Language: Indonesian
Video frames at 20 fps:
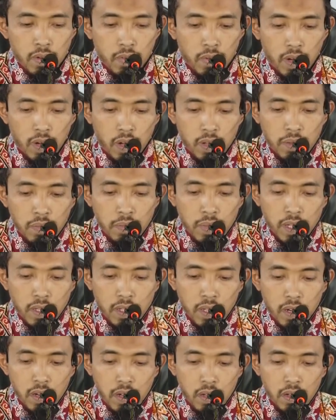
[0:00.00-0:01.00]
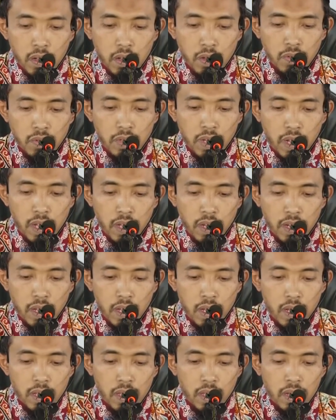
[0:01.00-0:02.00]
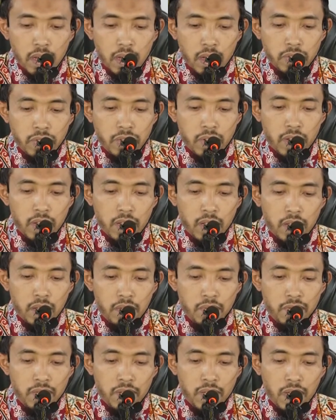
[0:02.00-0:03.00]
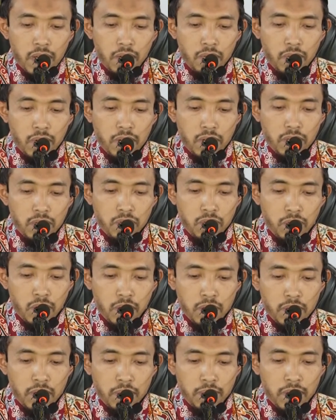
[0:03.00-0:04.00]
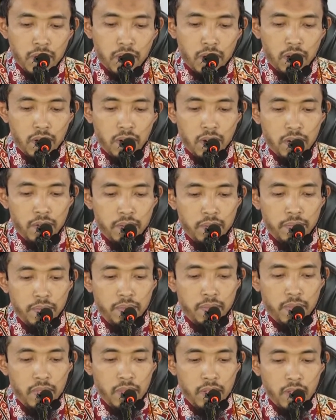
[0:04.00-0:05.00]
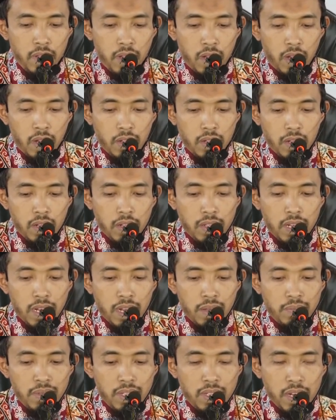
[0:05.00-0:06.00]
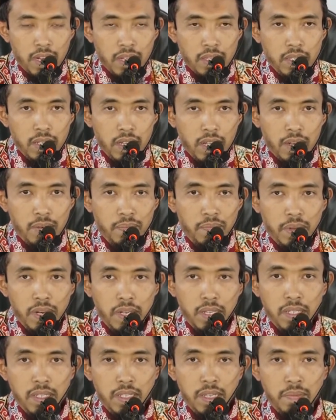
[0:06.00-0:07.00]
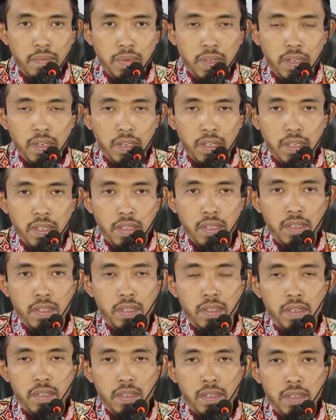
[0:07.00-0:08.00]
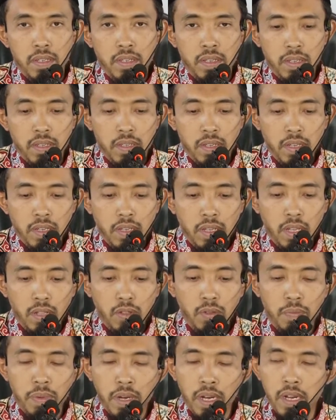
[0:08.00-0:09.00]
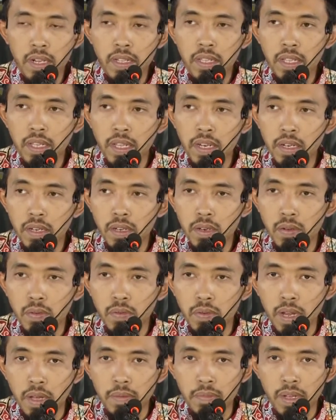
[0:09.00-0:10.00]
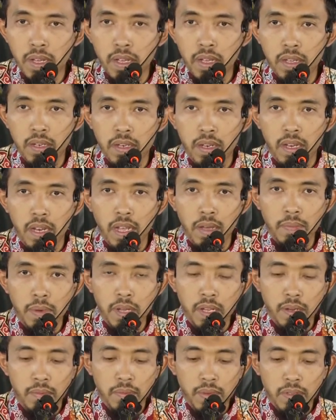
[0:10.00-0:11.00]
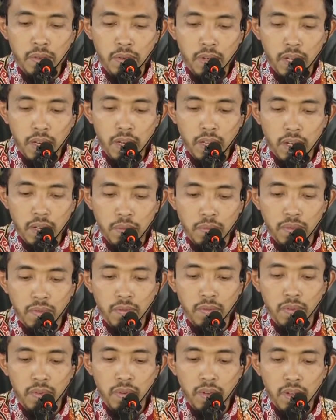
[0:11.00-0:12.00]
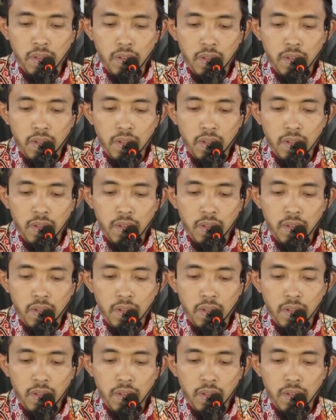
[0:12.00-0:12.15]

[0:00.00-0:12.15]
وقد بين الله تعالى هذا الأصل في أول سورة البقرة Allah telah menjelaskan prinsip ini yaitu pengertian ulama dan apa yang dimaksud dengan ilmu